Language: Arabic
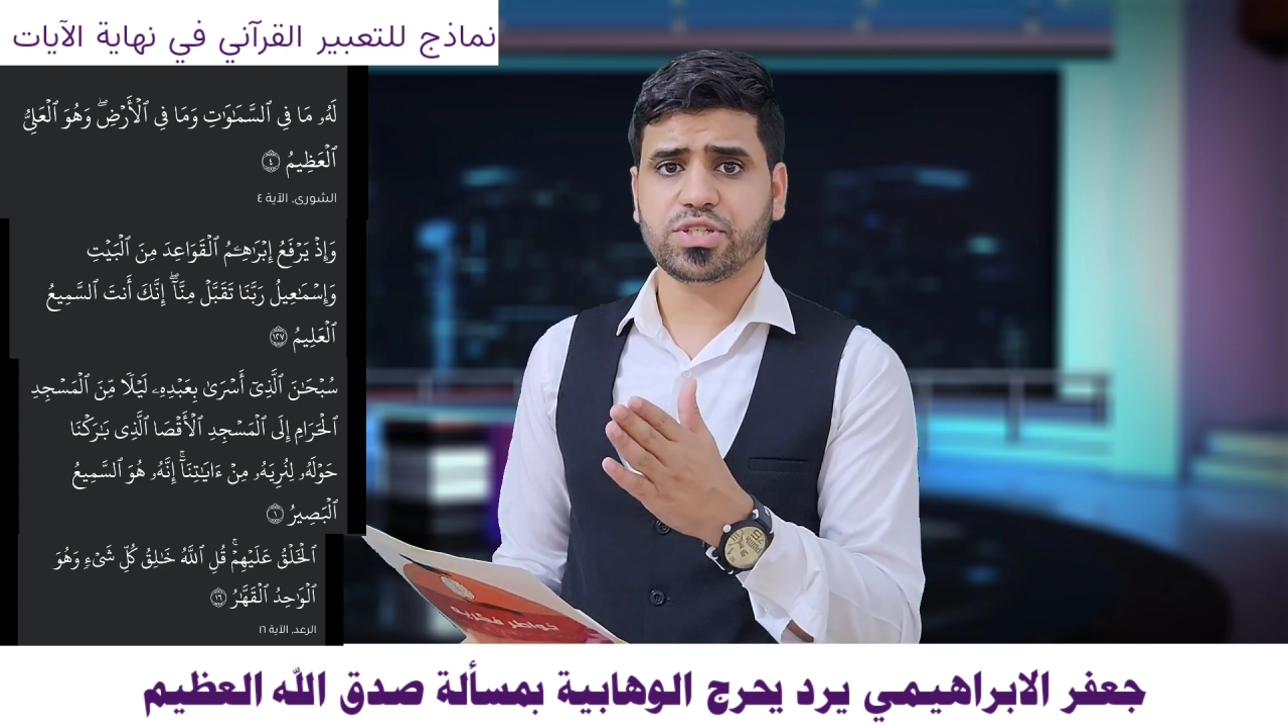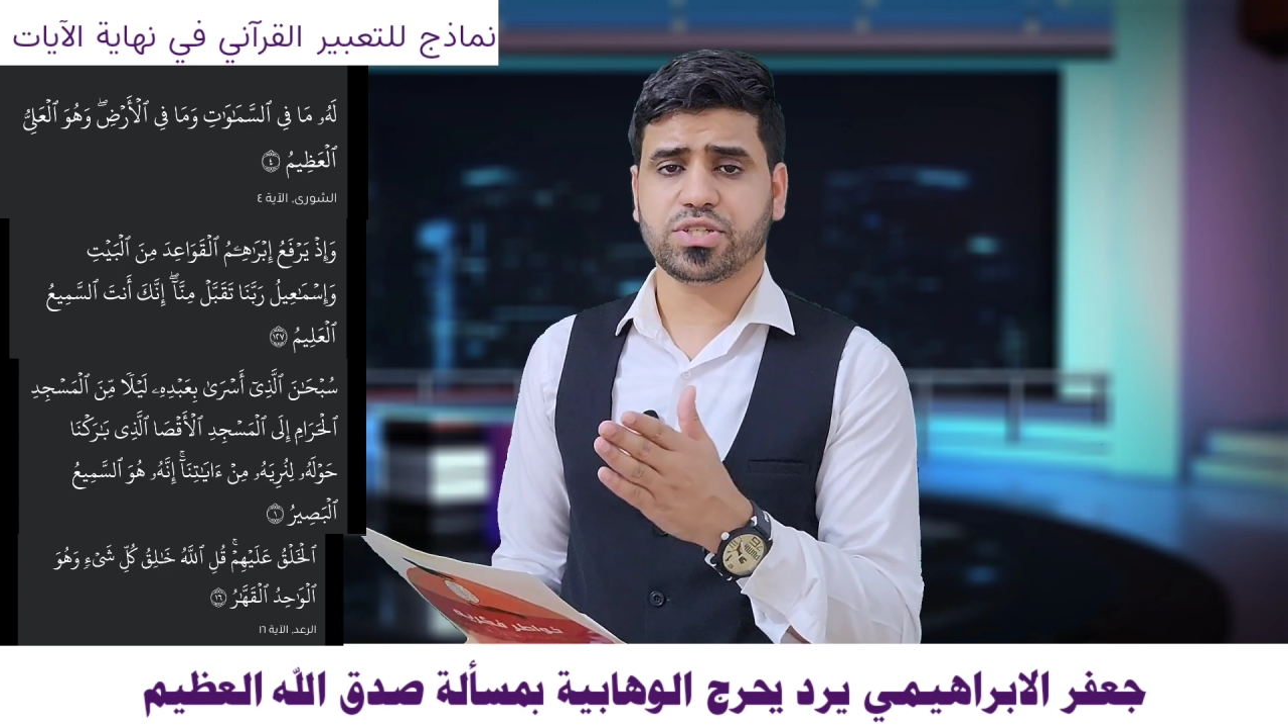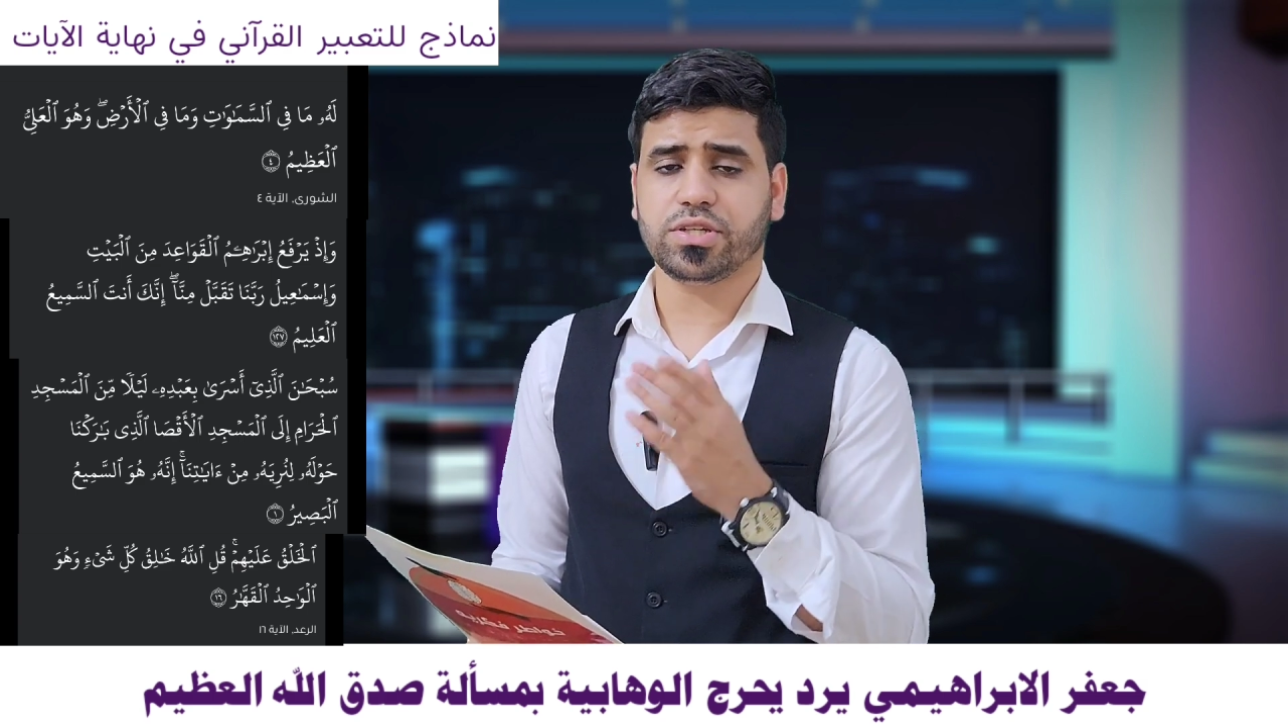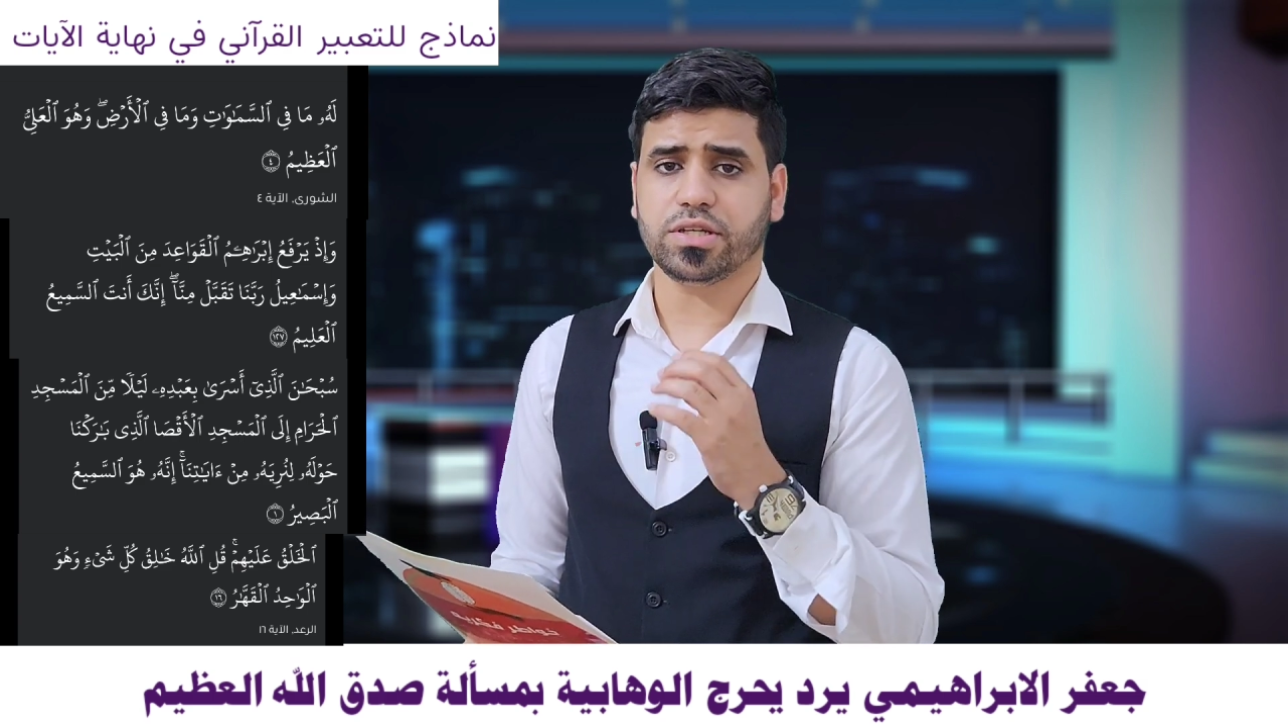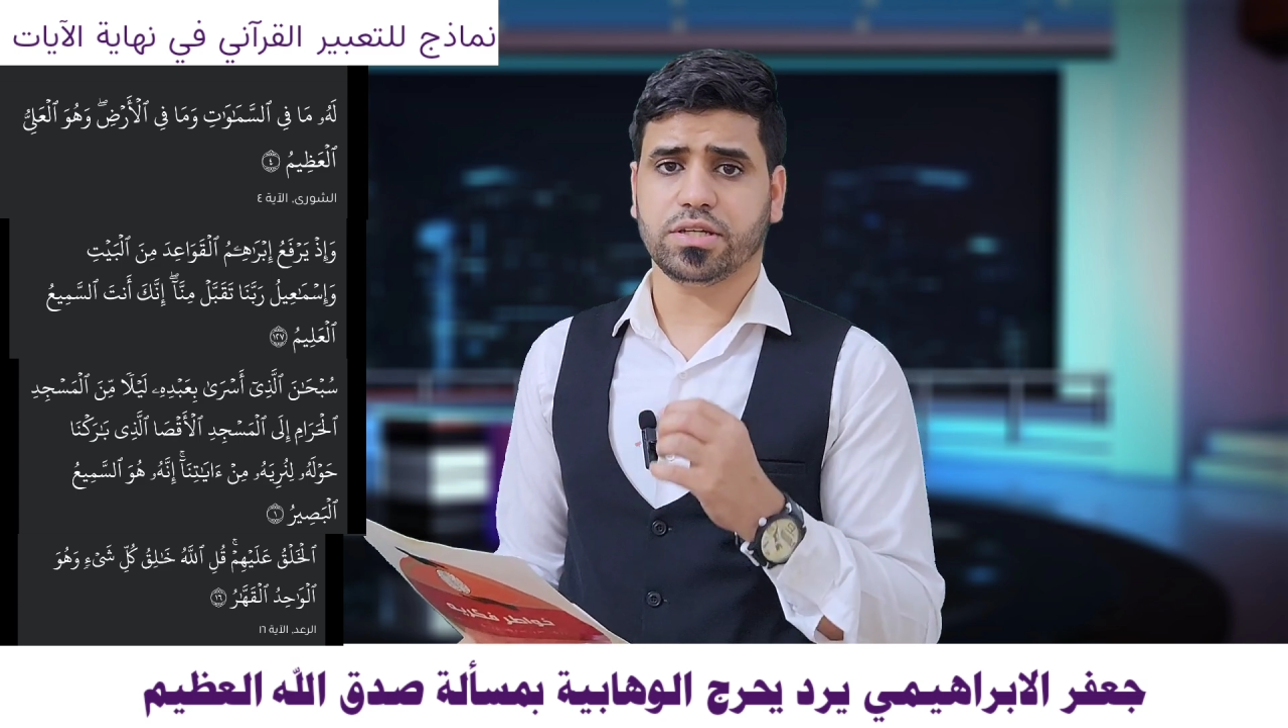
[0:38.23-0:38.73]

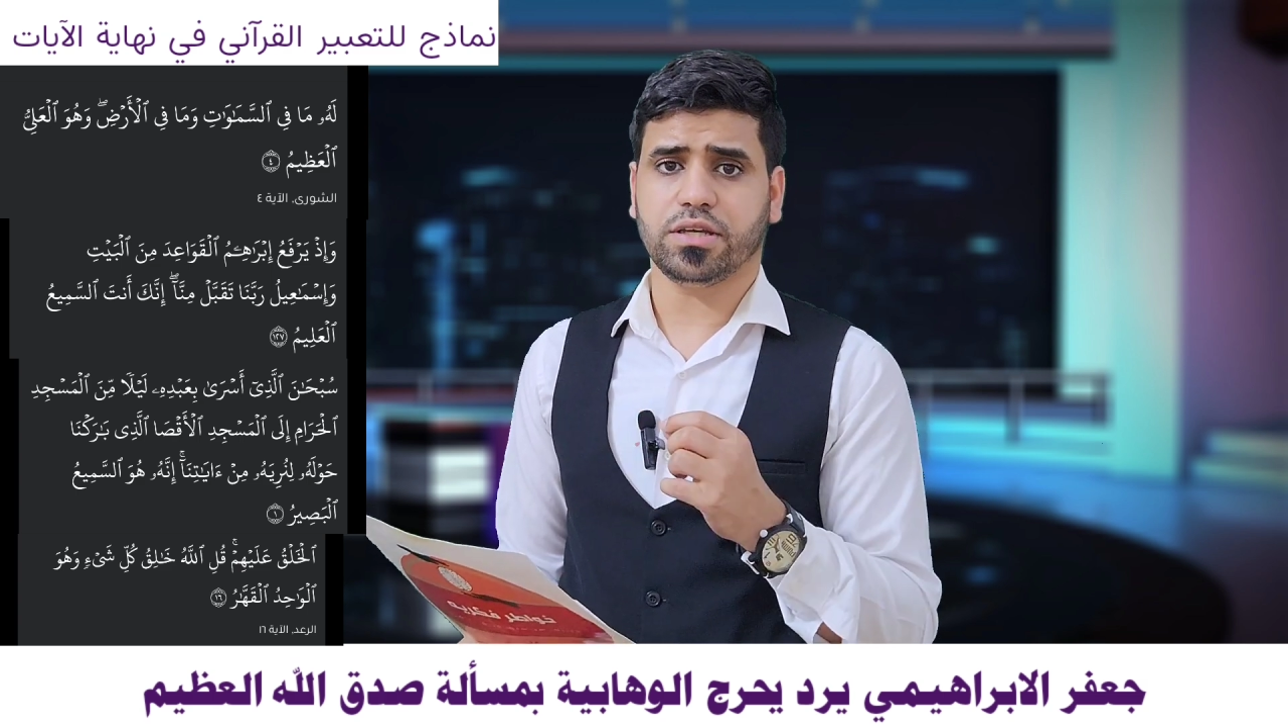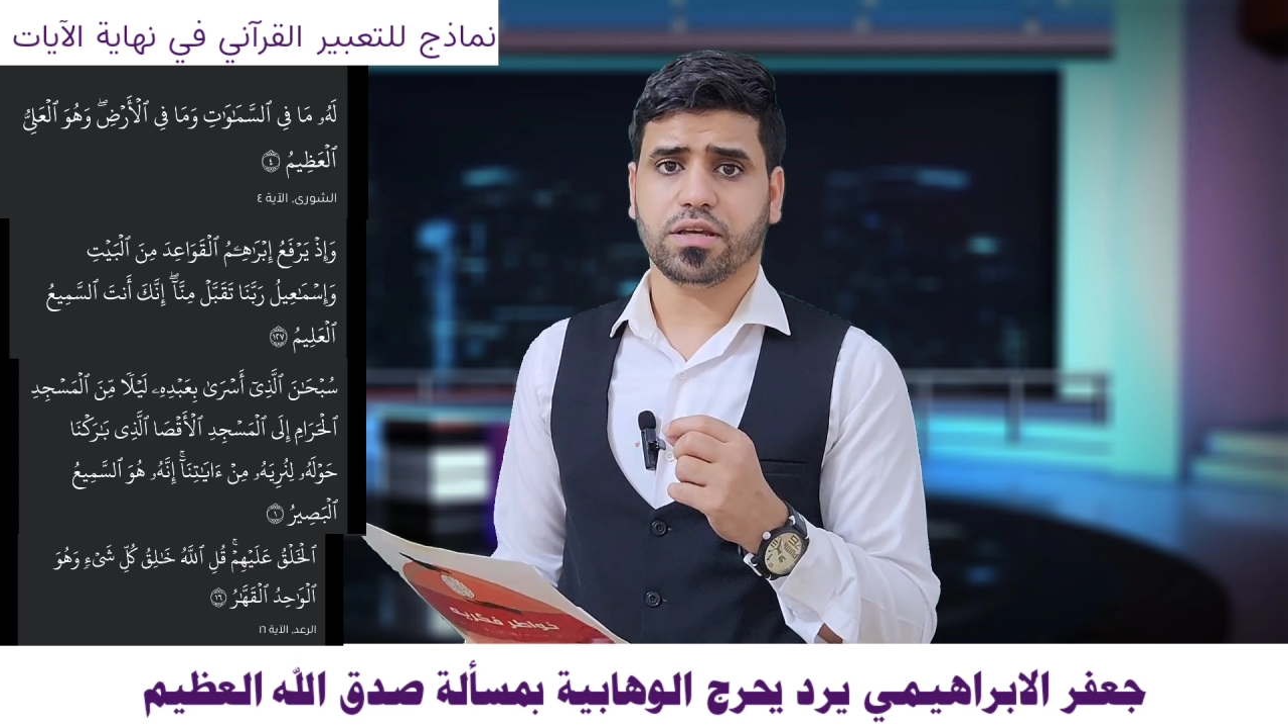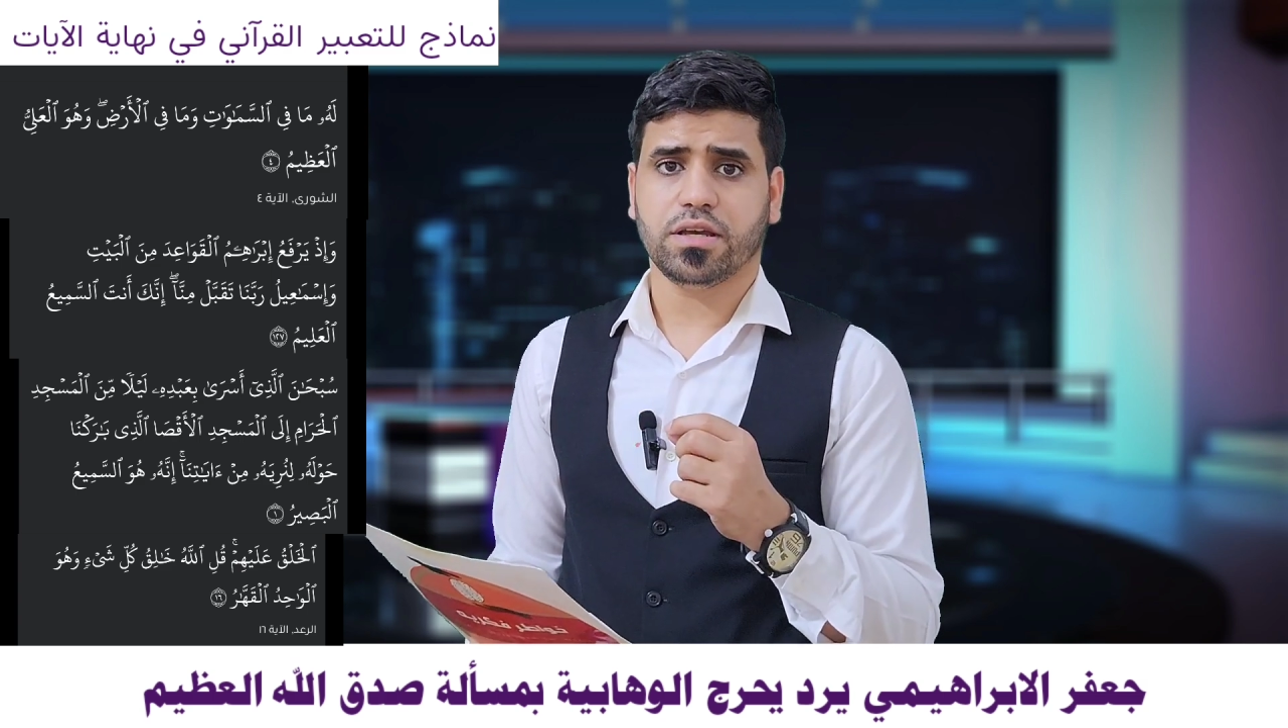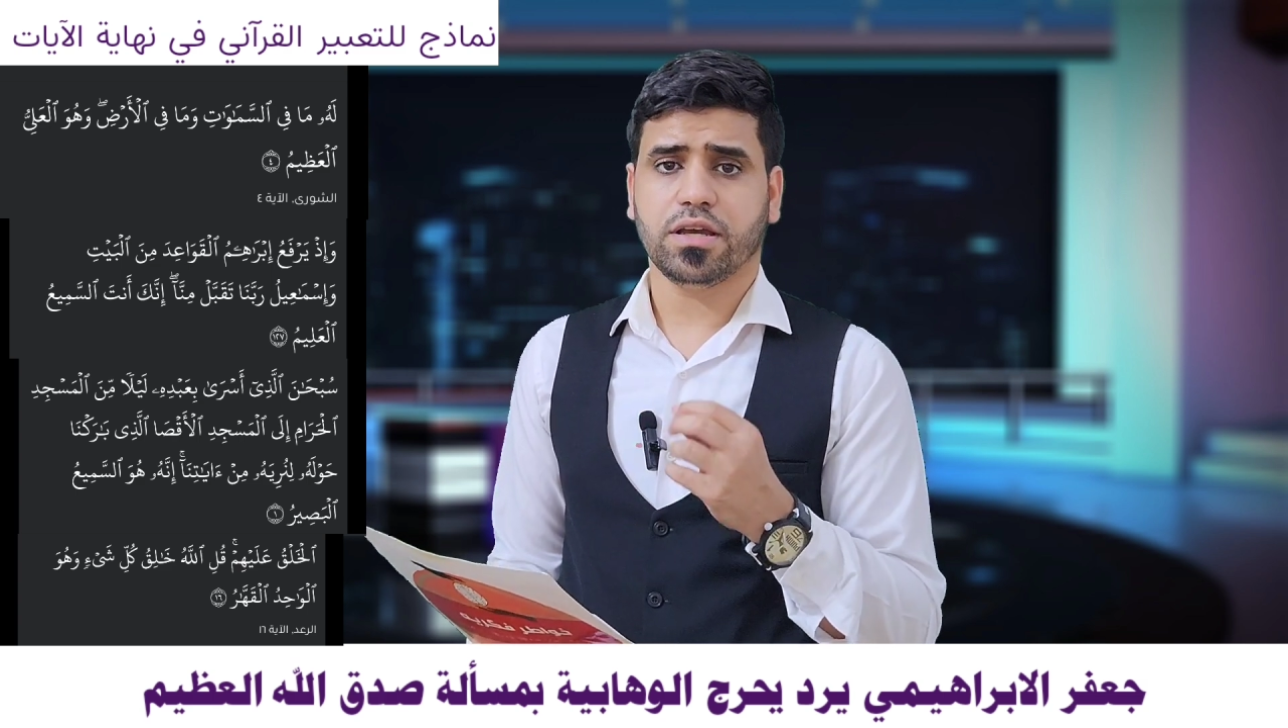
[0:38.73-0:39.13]
الشيعي